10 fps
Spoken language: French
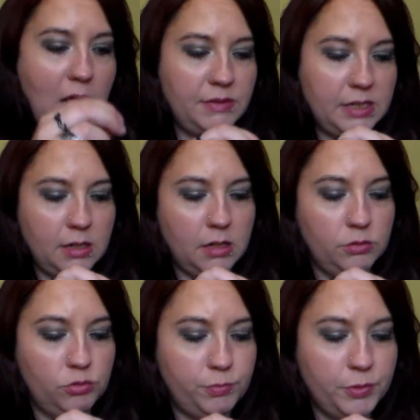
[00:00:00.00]
Avec
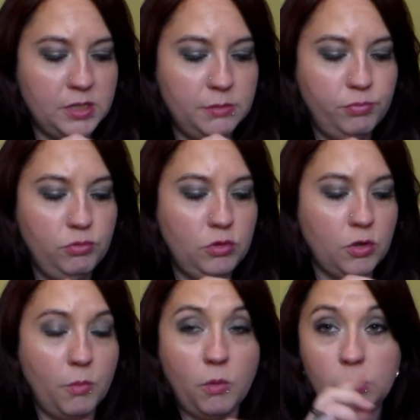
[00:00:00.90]
une toute petite boule,
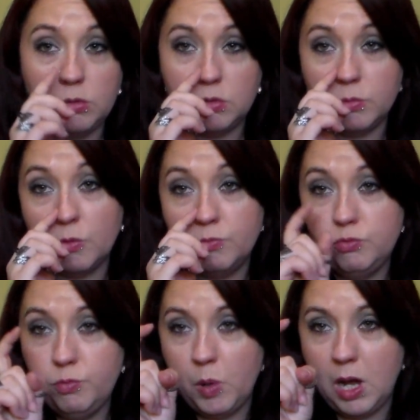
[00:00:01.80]
comme on, comme
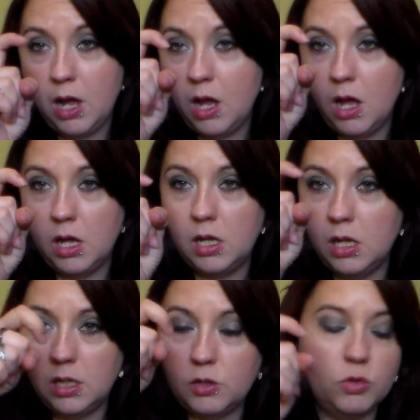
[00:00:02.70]
pas
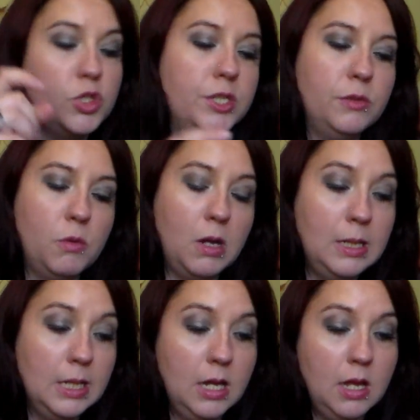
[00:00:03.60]
un crochet ou quoi.
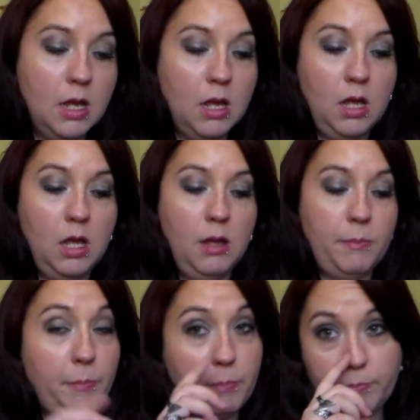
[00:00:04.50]

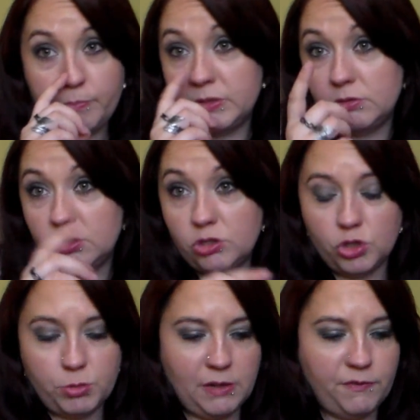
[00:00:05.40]
Parce que c'est ce
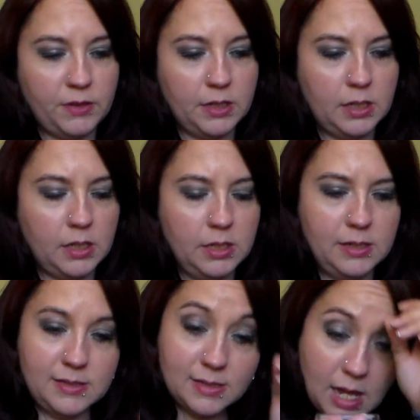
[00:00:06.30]
que je préfère.
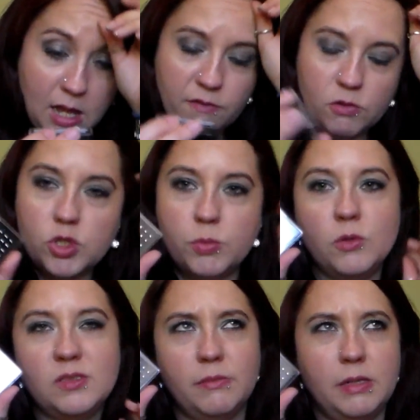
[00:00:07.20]
Et ça,
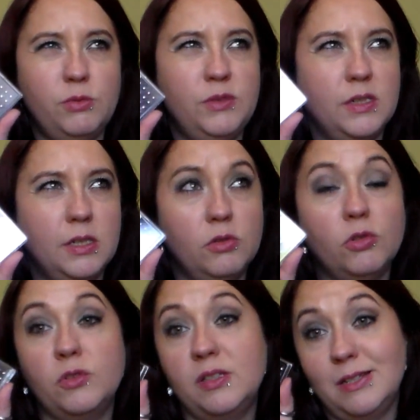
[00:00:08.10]
franchement, ça m'a coûté
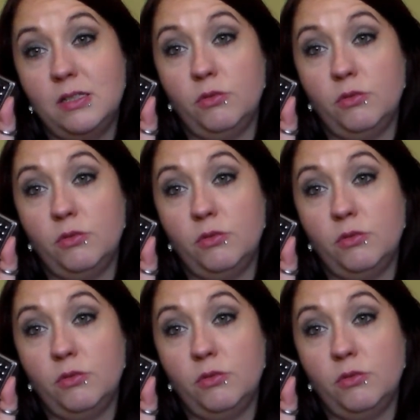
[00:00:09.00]
91